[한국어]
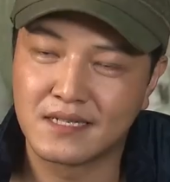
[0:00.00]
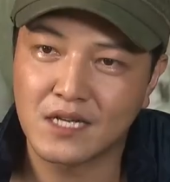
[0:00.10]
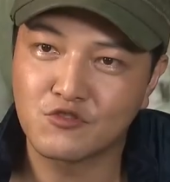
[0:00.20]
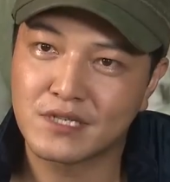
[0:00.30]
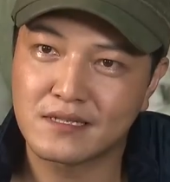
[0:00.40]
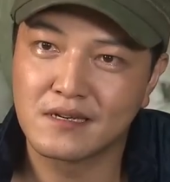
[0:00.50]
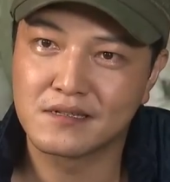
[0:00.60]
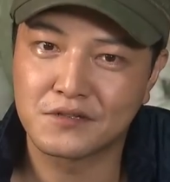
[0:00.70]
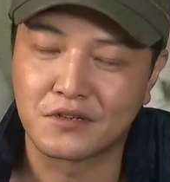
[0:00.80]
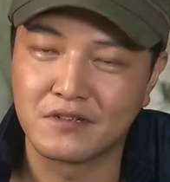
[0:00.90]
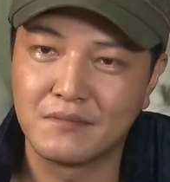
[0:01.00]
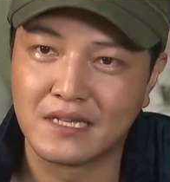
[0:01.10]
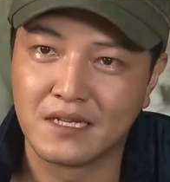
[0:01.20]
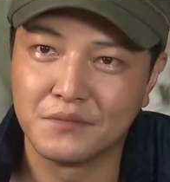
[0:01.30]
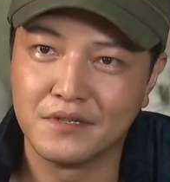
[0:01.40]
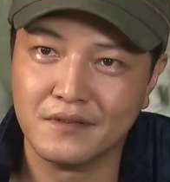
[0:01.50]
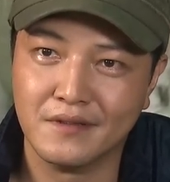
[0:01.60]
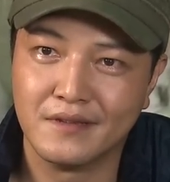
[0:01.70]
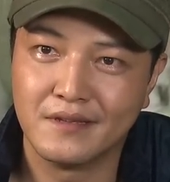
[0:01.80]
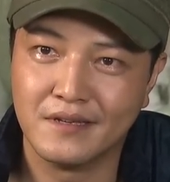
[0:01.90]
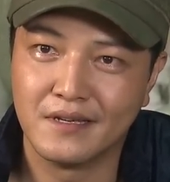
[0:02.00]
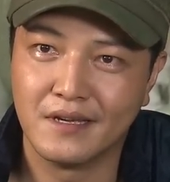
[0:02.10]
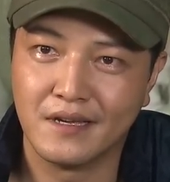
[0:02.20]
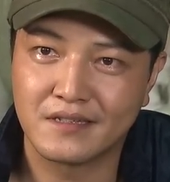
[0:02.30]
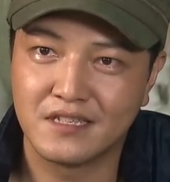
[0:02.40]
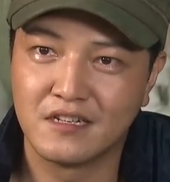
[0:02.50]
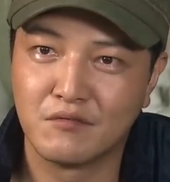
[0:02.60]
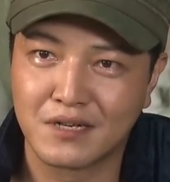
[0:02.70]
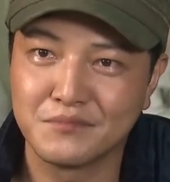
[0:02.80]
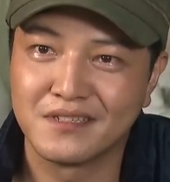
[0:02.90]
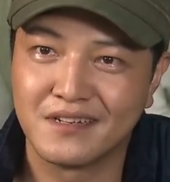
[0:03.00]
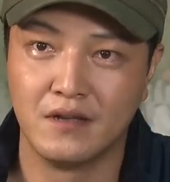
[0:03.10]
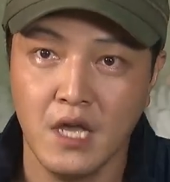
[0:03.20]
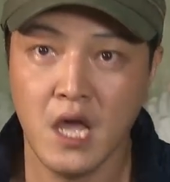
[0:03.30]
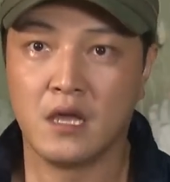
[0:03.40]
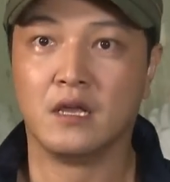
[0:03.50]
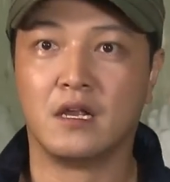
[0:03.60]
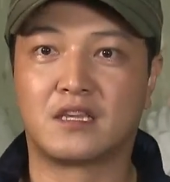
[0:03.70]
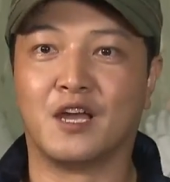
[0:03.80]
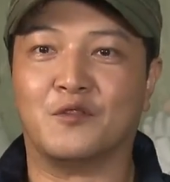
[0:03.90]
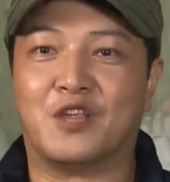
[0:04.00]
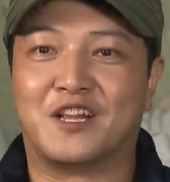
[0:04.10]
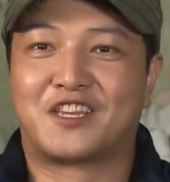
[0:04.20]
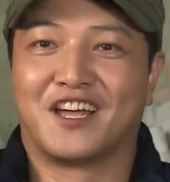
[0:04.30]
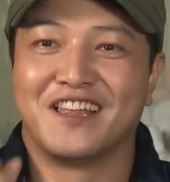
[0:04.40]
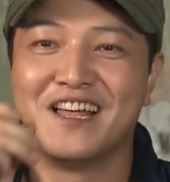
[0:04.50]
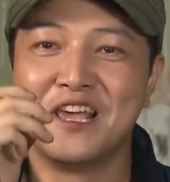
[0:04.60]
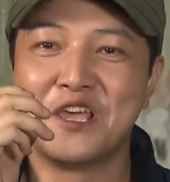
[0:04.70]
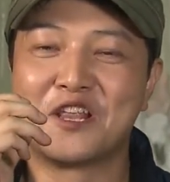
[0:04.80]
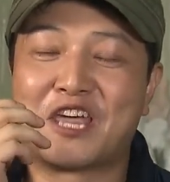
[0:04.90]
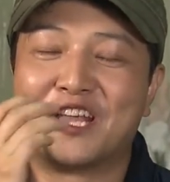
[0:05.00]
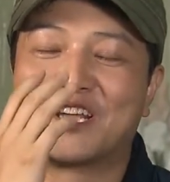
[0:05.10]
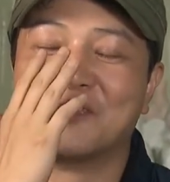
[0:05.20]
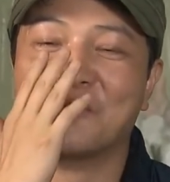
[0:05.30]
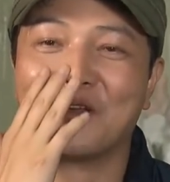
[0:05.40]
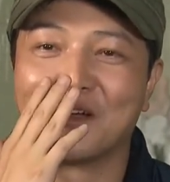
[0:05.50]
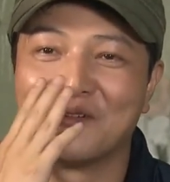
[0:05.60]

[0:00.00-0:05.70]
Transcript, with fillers: 지하 주차장에서 저를 만나면 예, 기겁을 합니다. 일단 일단 일단